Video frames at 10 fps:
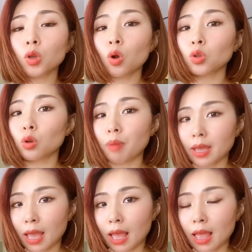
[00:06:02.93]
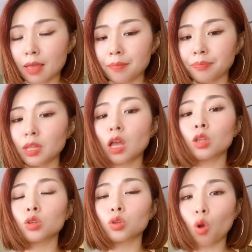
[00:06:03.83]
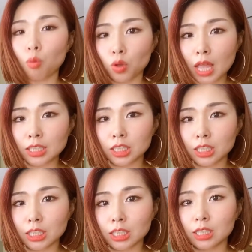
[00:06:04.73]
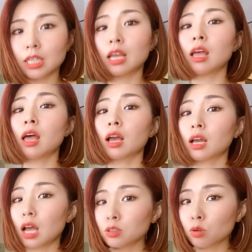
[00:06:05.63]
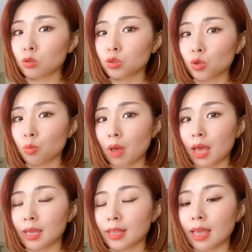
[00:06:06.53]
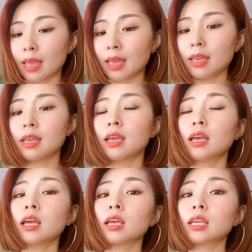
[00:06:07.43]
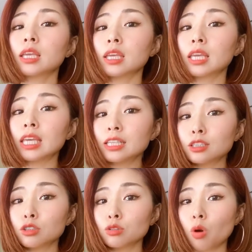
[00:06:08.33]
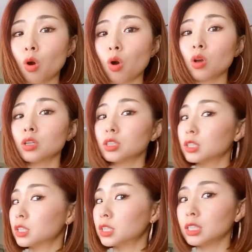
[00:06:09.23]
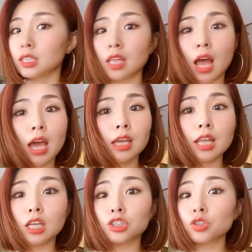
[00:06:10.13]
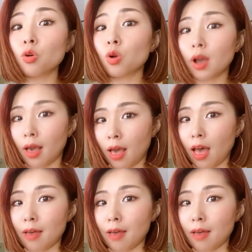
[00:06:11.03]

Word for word: 共の場や友達家族の前でキスをしないでしょうか